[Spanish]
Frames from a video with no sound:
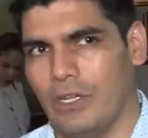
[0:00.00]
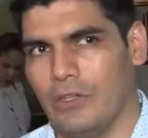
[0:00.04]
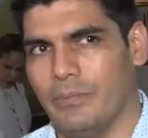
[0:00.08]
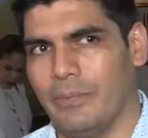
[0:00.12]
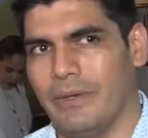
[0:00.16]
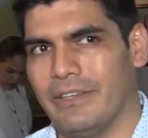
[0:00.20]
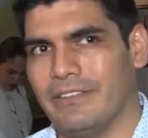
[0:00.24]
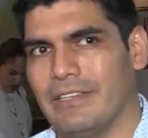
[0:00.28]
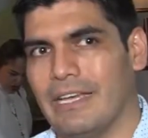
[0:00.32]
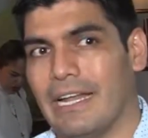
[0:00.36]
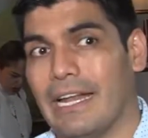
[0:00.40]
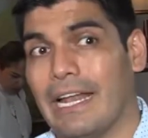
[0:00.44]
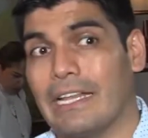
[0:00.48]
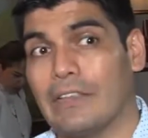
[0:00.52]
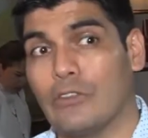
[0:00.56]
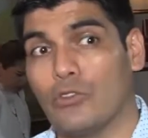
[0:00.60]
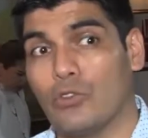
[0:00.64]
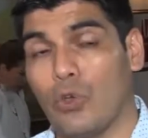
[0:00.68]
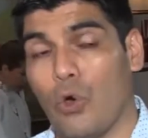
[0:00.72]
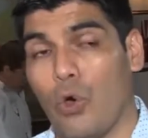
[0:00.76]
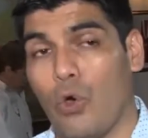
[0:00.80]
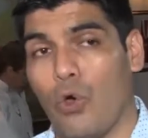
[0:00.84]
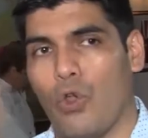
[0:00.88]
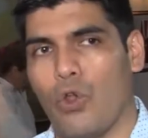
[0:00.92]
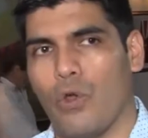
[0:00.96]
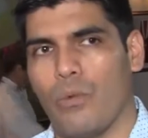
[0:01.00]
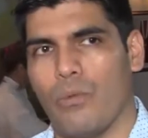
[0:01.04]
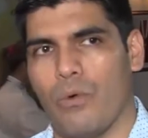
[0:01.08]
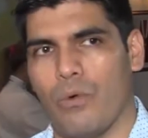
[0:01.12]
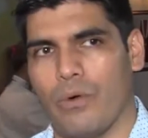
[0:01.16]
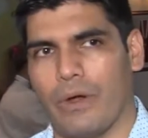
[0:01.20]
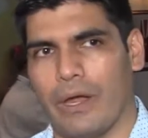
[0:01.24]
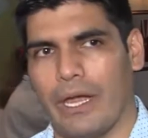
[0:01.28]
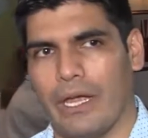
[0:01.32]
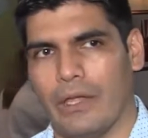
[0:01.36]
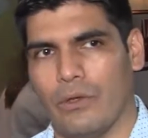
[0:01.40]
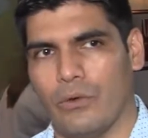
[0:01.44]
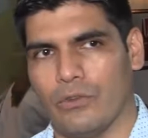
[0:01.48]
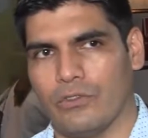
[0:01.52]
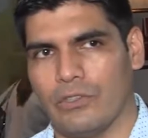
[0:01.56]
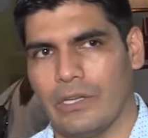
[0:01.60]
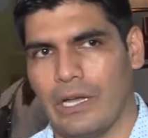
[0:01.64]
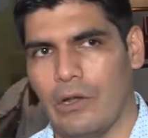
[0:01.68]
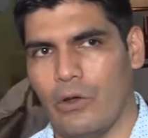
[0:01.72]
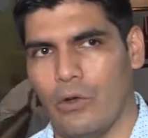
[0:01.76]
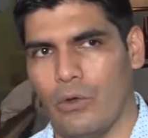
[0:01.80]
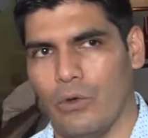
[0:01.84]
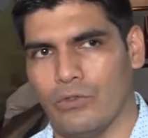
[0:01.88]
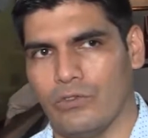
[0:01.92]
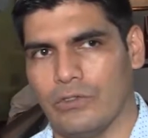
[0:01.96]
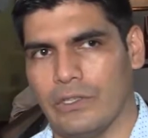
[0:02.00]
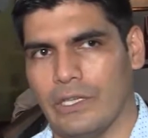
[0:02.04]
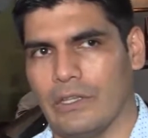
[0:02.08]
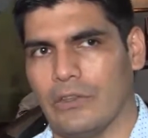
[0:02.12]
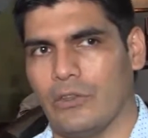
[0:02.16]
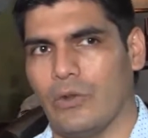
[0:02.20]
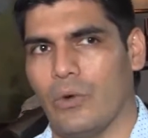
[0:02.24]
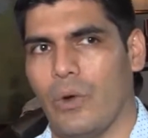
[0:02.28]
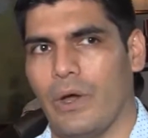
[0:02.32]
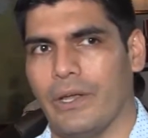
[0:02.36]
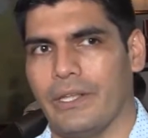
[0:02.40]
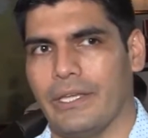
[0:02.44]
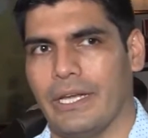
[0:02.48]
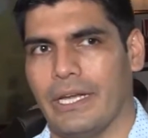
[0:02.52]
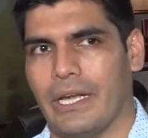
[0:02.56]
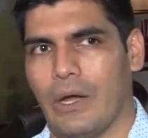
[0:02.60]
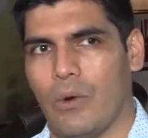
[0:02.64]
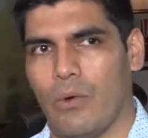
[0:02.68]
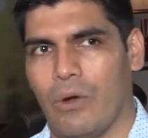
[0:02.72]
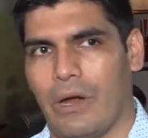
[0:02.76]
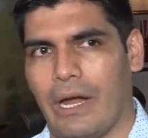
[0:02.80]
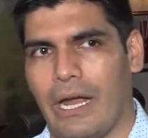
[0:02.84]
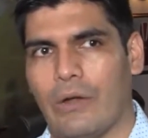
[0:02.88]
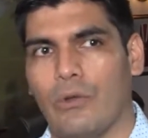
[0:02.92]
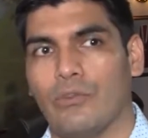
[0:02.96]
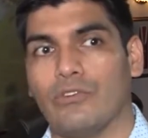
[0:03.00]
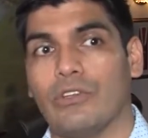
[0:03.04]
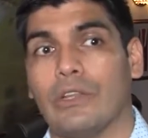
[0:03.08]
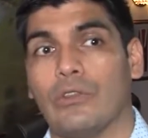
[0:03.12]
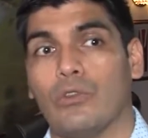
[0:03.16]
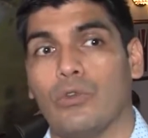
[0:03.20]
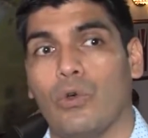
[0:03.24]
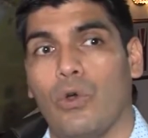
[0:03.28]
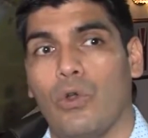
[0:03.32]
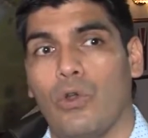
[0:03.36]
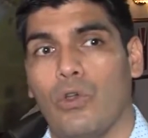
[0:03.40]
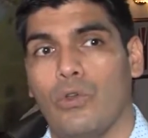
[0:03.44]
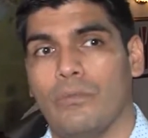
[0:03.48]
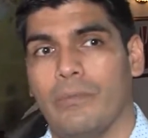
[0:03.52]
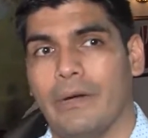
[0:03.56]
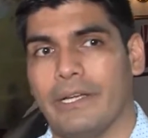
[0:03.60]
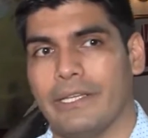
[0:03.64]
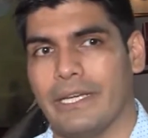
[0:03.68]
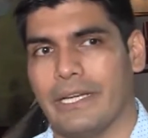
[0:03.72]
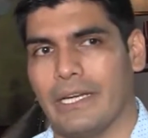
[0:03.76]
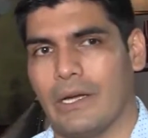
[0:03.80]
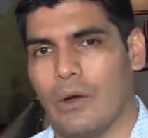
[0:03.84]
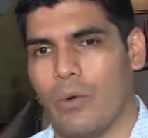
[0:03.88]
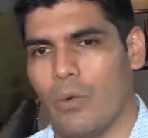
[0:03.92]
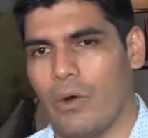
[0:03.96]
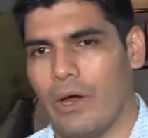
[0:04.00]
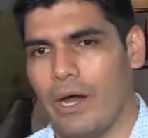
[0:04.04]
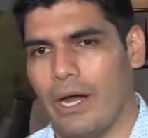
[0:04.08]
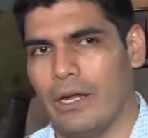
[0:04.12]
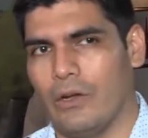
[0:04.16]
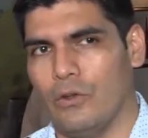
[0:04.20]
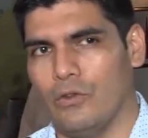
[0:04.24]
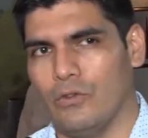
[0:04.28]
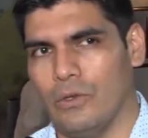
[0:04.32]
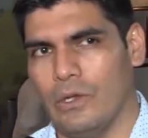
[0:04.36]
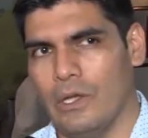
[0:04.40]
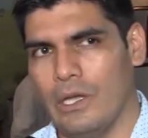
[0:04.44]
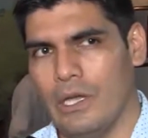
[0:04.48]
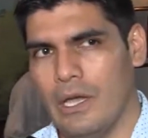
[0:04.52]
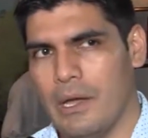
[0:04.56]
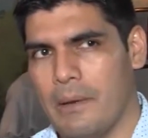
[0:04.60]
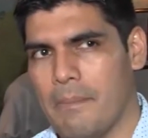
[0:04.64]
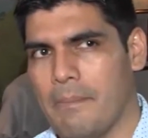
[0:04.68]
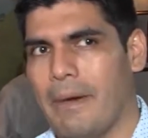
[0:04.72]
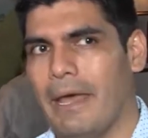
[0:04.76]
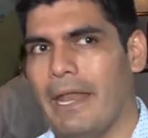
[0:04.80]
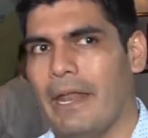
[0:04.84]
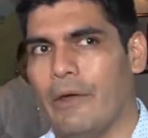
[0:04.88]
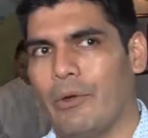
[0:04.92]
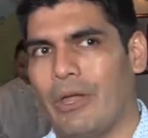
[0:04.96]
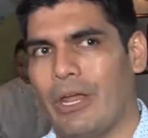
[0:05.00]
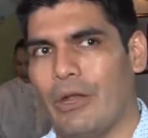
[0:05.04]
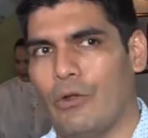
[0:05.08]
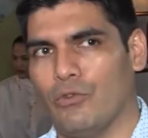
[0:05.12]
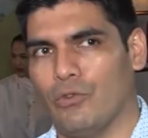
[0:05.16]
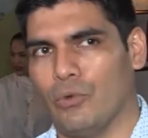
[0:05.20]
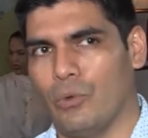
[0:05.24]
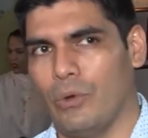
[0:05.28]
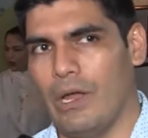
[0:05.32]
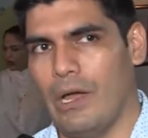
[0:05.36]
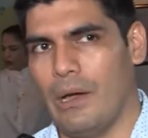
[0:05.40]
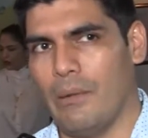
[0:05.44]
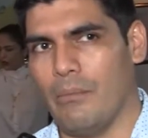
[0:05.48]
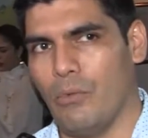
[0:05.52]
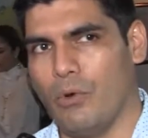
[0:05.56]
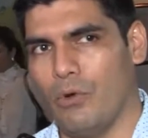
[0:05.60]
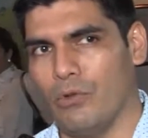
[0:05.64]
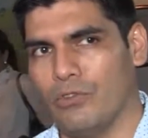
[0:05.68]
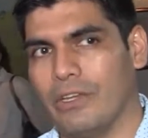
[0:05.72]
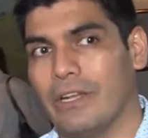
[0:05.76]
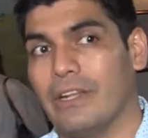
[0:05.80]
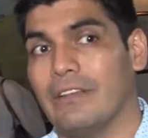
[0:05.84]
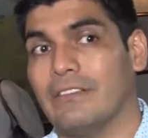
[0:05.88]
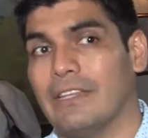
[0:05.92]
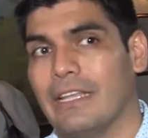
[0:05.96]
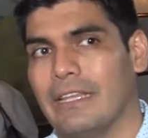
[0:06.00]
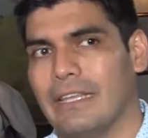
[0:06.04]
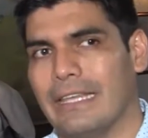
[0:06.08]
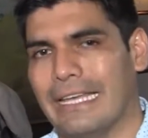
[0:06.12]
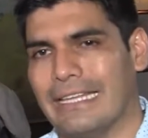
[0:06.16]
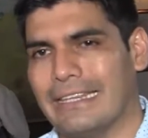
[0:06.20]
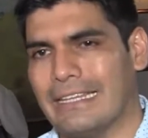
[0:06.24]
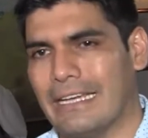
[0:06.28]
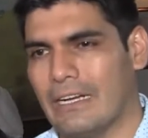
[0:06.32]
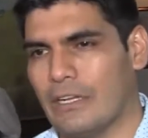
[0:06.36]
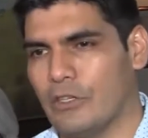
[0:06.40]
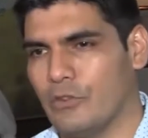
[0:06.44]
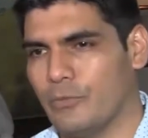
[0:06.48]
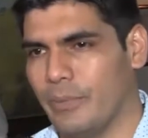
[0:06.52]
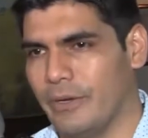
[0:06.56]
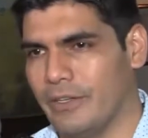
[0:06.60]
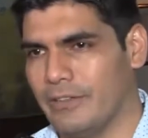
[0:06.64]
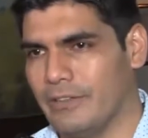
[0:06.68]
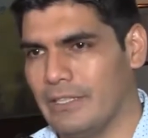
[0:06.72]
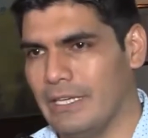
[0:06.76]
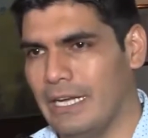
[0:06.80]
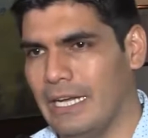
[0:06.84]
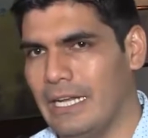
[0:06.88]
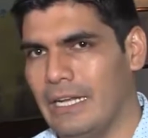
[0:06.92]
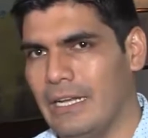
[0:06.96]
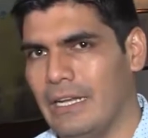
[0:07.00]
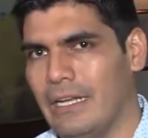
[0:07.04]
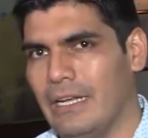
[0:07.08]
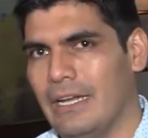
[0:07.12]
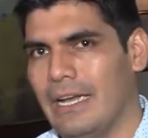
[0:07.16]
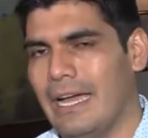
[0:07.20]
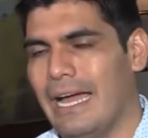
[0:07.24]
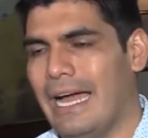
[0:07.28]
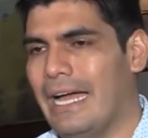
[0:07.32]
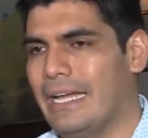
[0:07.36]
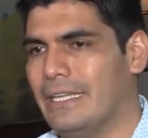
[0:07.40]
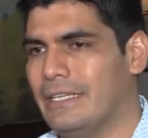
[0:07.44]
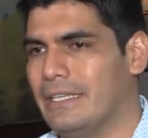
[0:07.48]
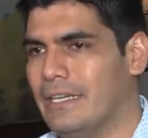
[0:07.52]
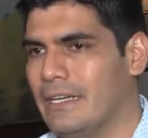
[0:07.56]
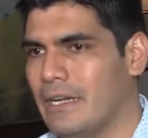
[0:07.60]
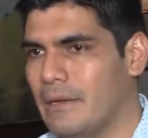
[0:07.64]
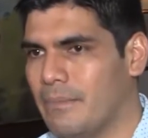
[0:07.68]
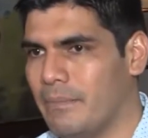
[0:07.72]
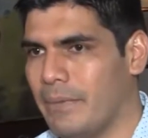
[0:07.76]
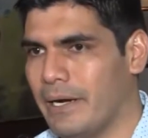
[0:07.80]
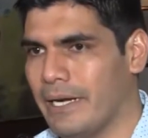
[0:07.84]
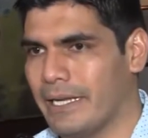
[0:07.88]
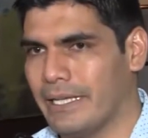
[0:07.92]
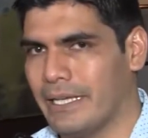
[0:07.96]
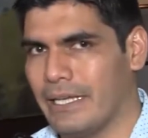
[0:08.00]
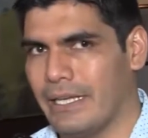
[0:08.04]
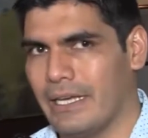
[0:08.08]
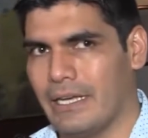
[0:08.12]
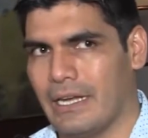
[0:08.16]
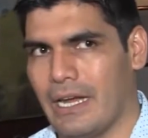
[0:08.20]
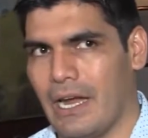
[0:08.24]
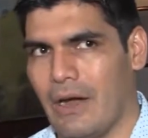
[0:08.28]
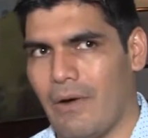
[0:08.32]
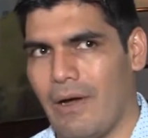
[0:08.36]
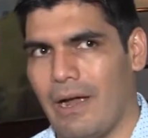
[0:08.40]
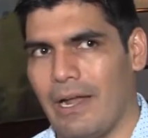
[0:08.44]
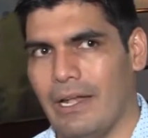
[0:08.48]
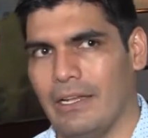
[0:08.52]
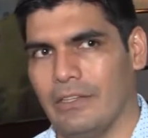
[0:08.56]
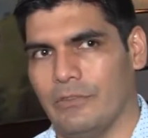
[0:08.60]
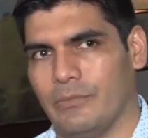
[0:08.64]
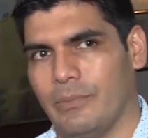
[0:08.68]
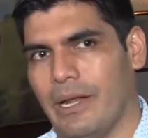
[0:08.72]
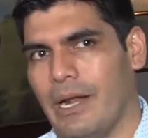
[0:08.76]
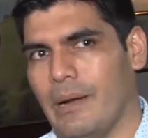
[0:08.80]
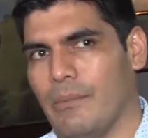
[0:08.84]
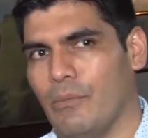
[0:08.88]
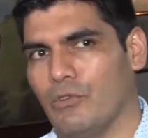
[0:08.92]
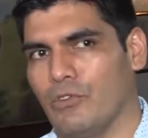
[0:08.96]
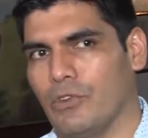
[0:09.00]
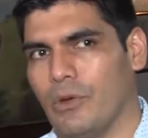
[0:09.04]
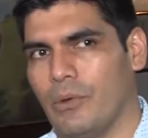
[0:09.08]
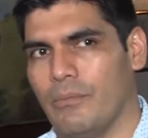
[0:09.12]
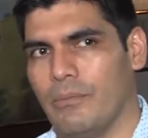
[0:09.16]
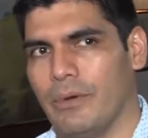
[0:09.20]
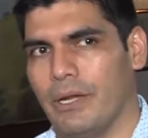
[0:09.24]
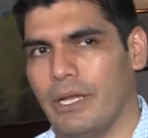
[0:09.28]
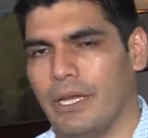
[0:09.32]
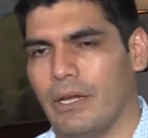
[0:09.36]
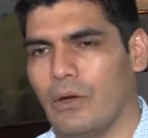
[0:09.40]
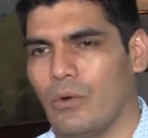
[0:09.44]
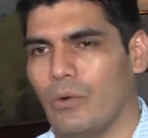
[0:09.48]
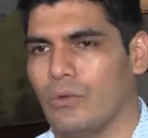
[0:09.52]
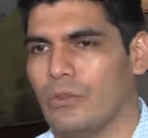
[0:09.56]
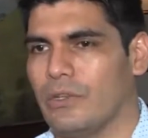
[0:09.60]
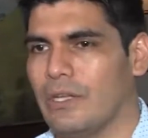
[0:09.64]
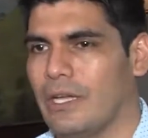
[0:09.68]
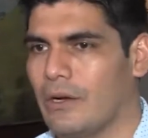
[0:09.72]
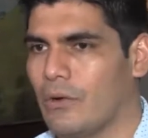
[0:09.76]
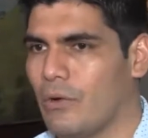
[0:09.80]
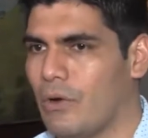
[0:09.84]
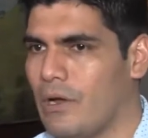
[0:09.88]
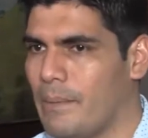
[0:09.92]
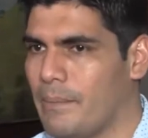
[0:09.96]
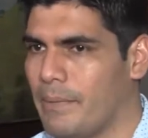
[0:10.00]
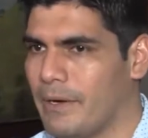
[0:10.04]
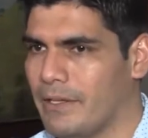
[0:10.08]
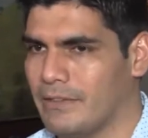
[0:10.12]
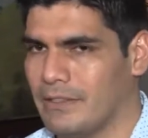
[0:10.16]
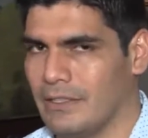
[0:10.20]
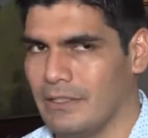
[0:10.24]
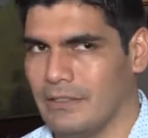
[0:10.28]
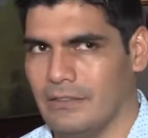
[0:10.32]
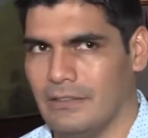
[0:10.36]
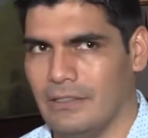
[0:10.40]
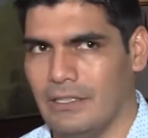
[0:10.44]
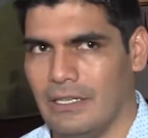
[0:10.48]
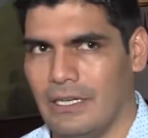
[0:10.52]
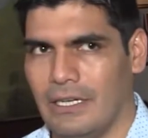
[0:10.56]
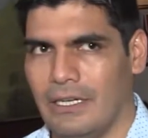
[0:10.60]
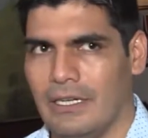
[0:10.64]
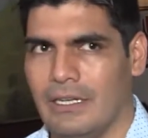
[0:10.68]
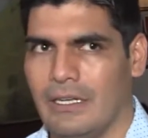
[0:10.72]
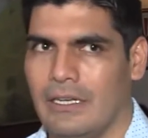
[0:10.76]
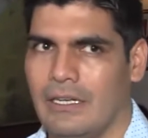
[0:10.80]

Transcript: especial a todos los bugueños, a los centrovallecaucanos, a todos los vallecaucanos, para que nos unamos en este día tan especial allí en el Parque de Cabal. Esperamos, hombre, contar con la presencia